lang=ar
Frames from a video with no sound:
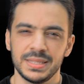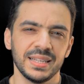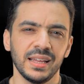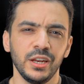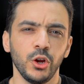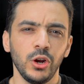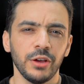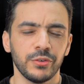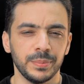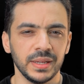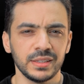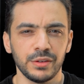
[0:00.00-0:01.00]
بس خليني اقول لك
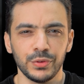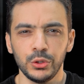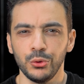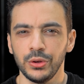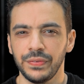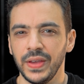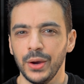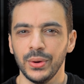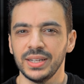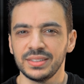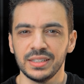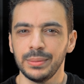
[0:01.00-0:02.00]
في بدايه الفيديو ان في
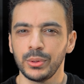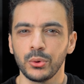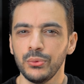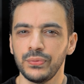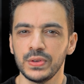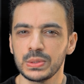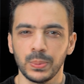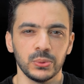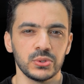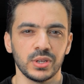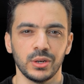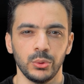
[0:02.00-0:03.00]
اوقات كده بيكون في
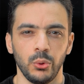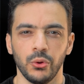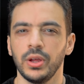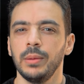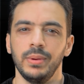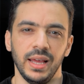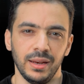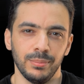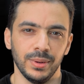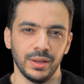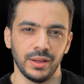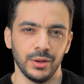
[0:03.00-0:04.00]
سبونسر قريب
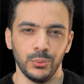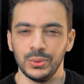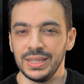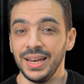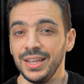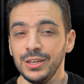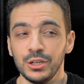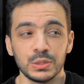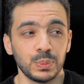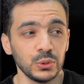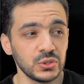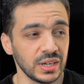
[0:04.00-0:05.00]
لقلبك وده لان
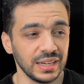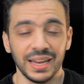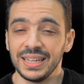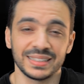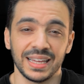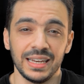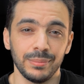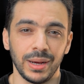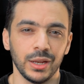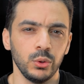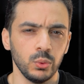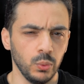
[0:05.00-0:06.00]
السبونسر اللي انا هتكلم
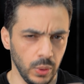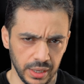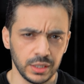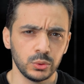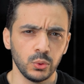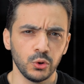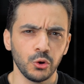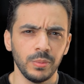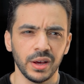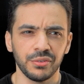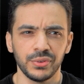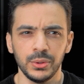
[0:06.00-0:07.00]
عنه واكيد كلكم
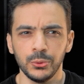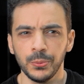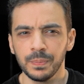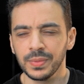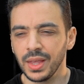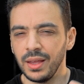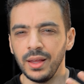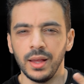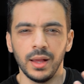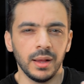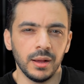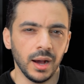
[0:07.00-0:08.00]
عارفينه
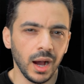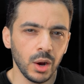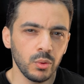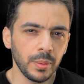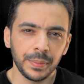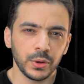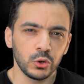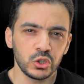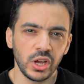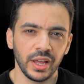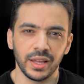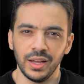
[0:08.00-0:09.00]
هو ما
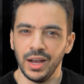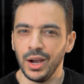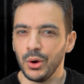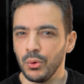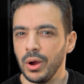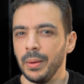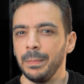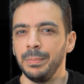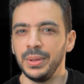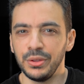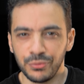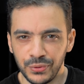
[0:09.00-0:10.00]
بياخدش حاجه هو
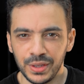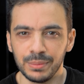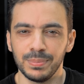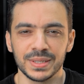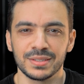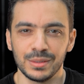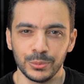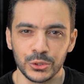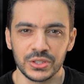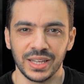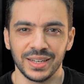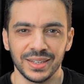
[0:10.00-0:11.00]
بيفيد بس
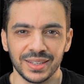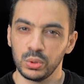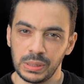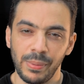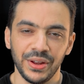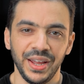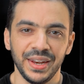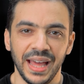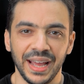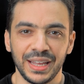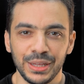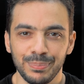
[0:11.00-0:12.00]
المستهلك وطبعا
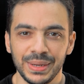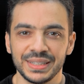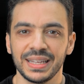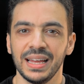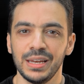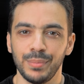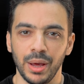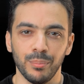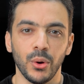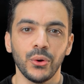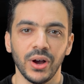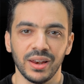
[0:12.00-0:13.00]
احنا اكيد بنتكلم عن
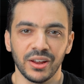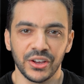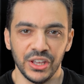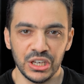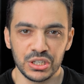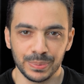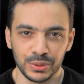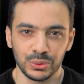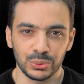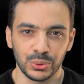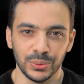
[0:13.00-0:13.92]
موقع لاكي ايجيبت دوت